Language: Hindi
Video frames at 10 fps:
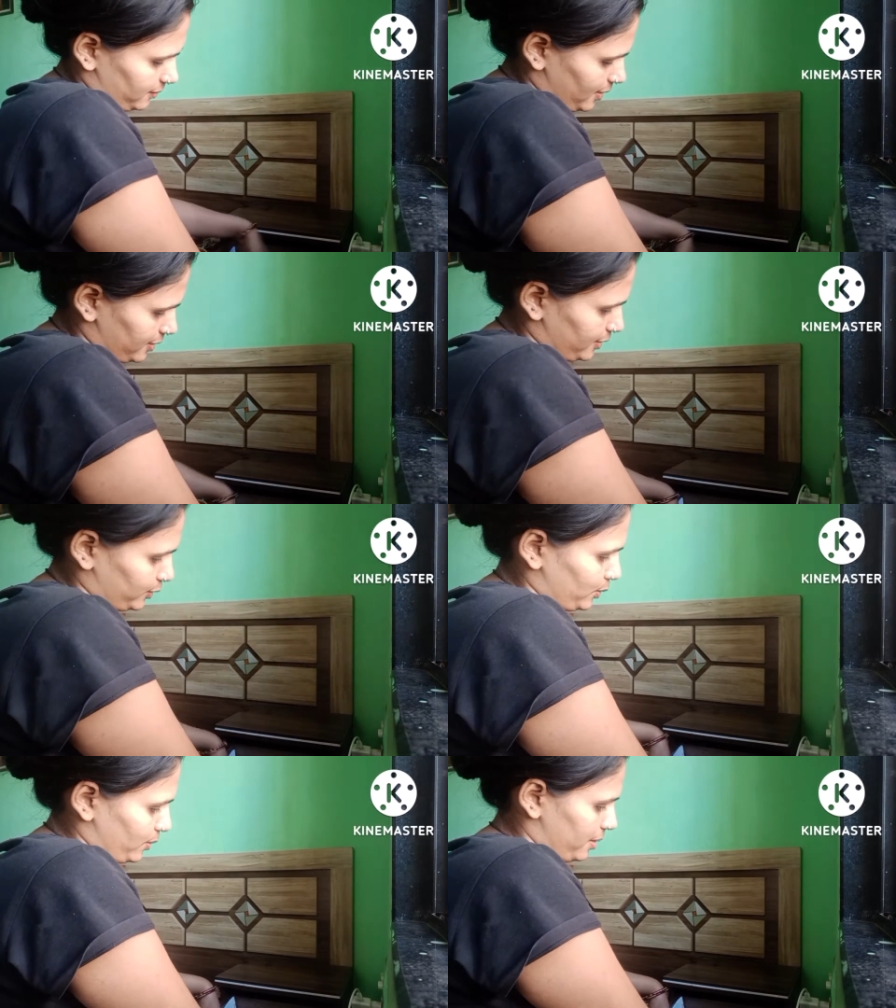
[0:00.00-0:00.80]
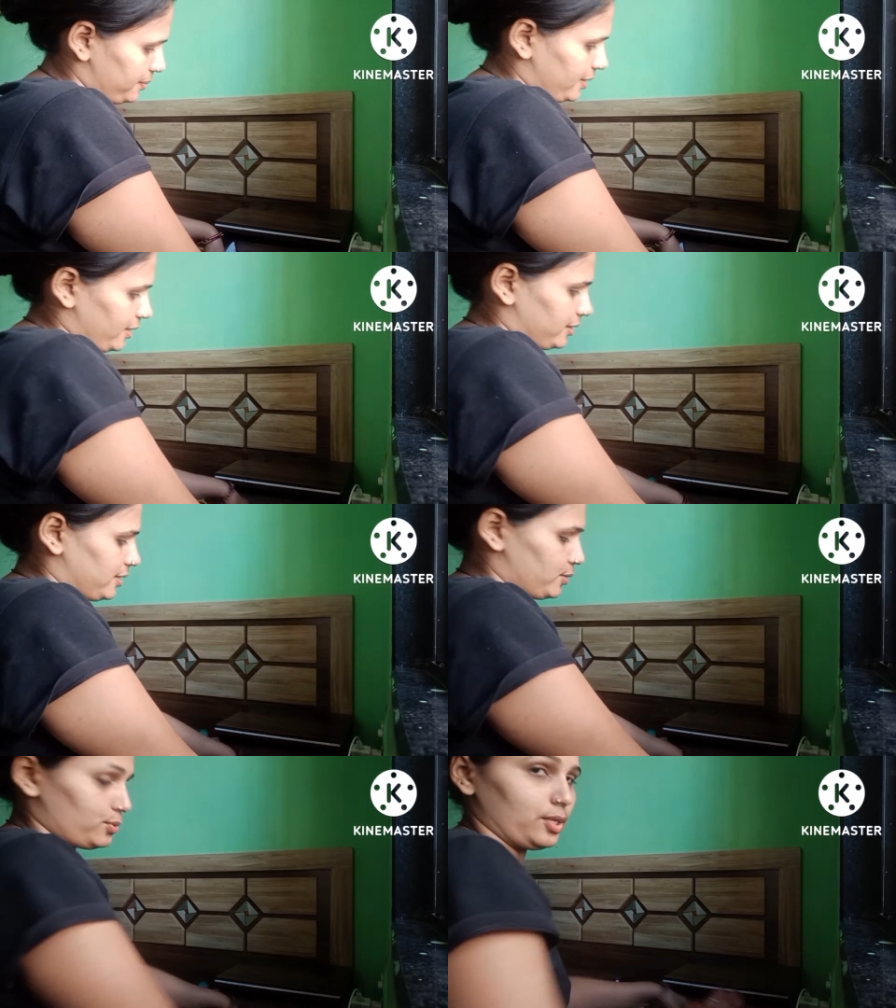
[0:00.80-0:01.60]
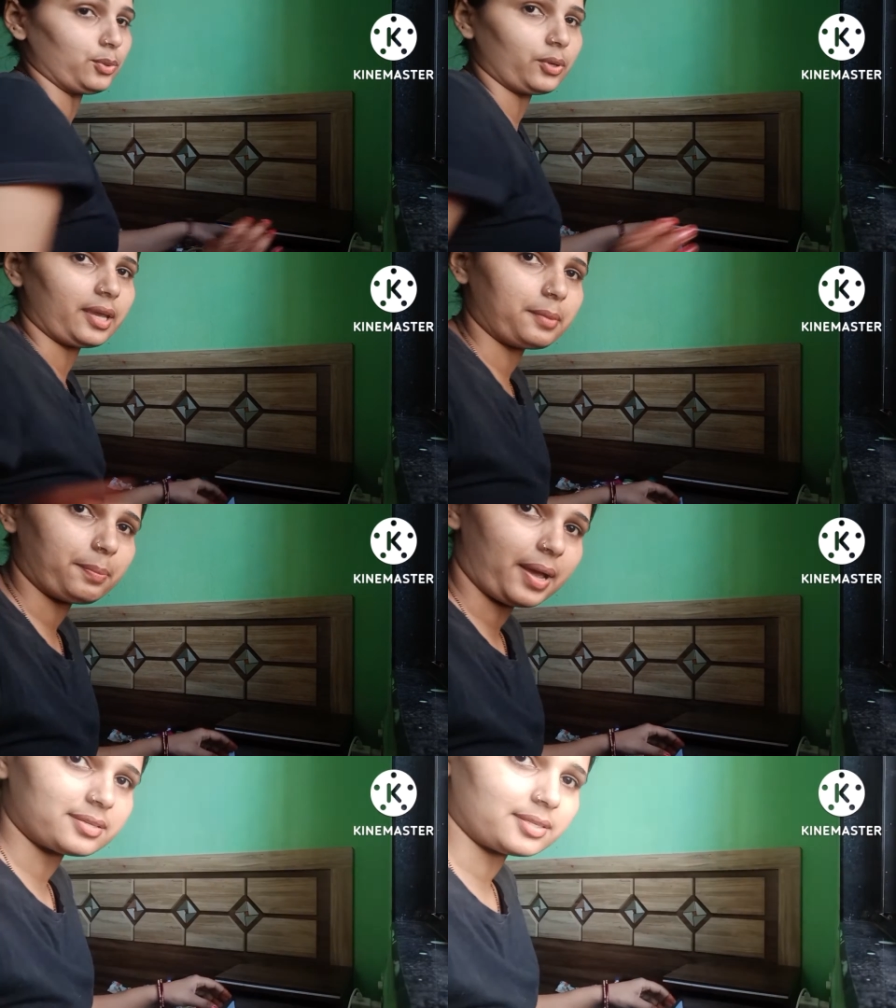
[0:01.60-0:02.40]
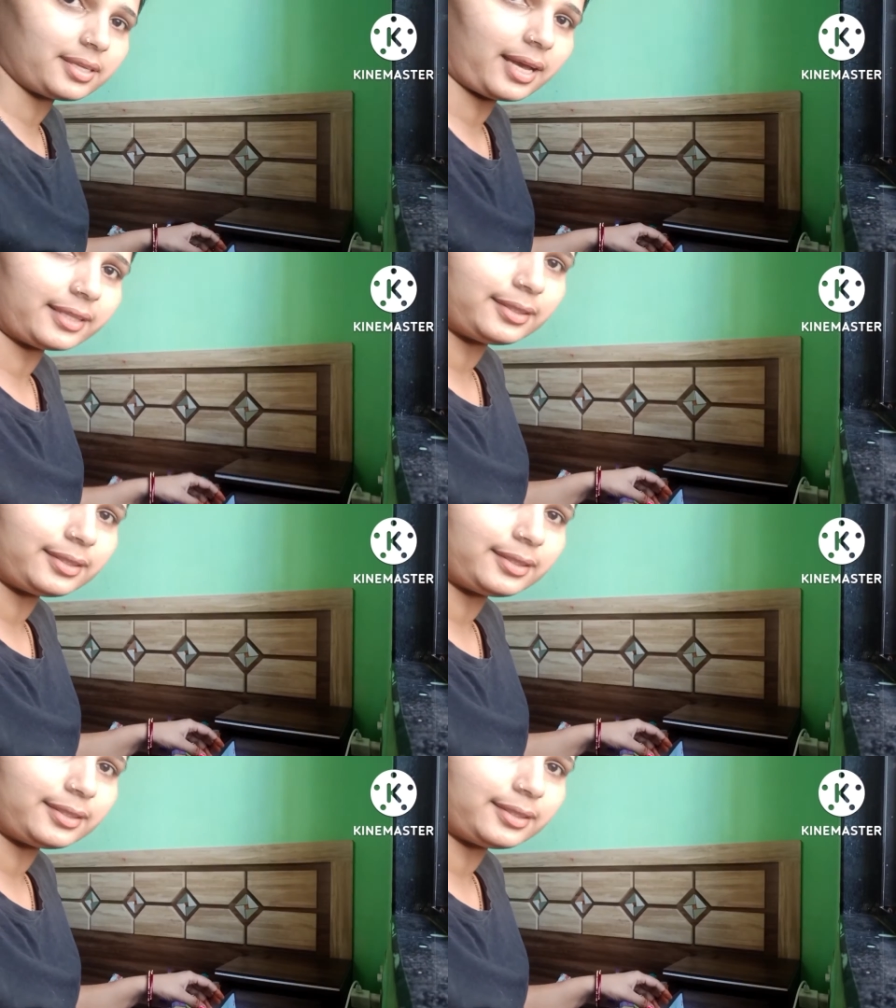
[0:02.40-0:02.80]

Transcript: देख सकती हूँ आप ये कितना सुंदर हो गया मैं पास से दिखा